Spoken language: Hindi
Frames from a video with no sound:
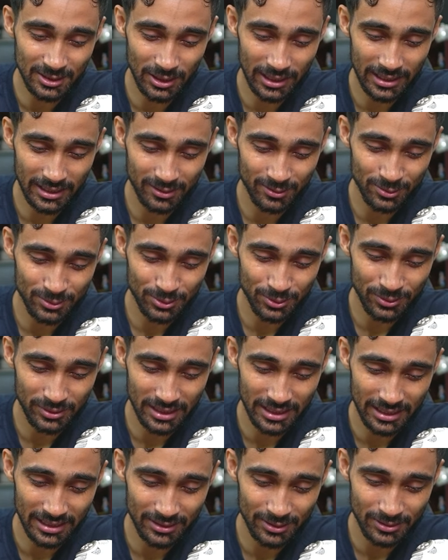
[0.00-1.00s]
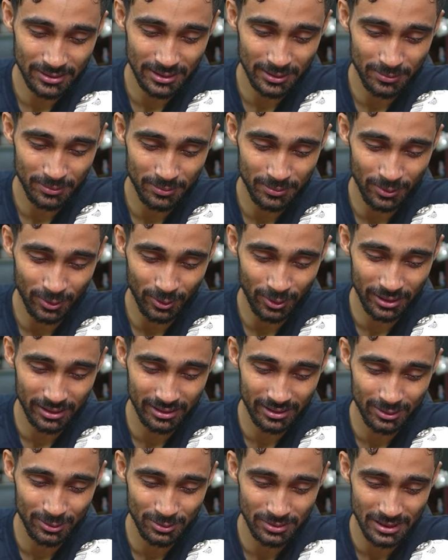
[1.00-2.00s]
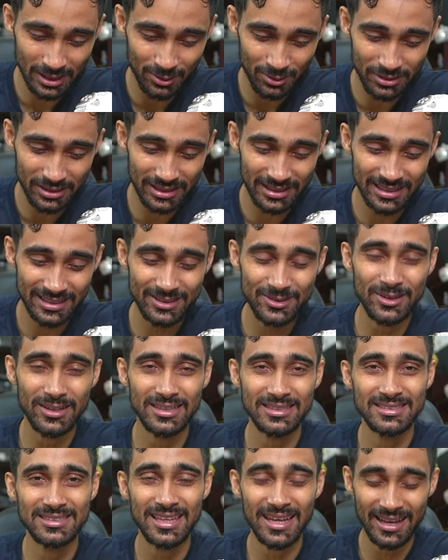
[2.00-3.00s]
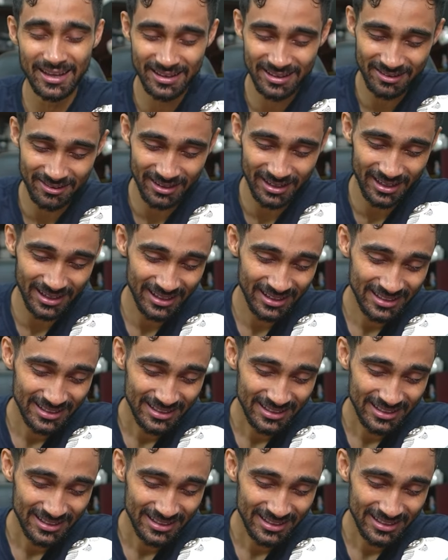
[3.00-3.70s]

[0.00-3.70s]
है ना उसको देख के तो सब और गुस्सा होते हैं ये जो हंसता है ये वाला